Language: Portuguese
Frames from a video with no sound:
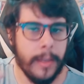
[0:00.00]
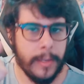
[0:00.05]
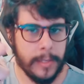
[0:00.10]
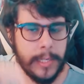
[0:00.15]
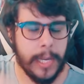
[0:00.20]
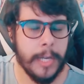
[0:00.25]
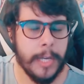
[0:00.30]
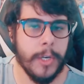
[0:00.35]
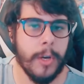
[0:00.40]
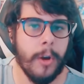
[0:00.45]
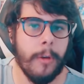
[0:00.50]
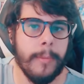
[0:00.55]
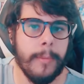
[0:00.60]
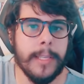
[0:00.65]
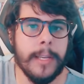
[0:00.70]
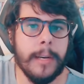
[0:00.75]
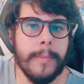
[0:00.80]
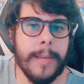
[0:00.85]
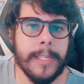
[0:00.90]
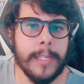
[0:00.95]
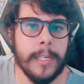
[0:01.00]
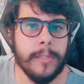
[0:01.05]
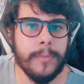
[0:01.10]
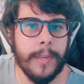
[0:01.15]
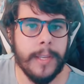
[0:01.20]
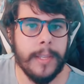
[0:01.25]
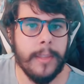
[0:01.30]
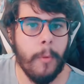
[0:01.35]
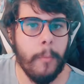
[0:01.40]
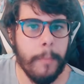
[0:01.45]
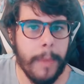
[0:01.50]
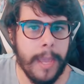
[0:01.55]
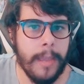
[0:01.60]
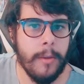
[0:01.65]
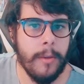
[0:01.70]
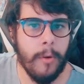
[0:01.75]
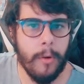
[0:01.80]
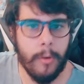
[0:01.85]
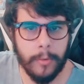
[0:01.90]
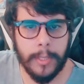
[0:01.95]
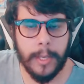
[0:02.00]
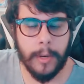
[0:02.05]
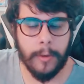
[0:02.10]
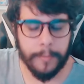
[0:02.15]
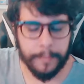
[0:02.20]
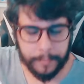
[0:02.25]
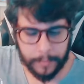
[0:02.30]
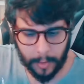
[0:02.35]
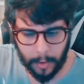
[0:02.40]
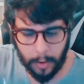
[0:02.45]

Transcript: Você acha que o Commander Masters vendeu bem ou não?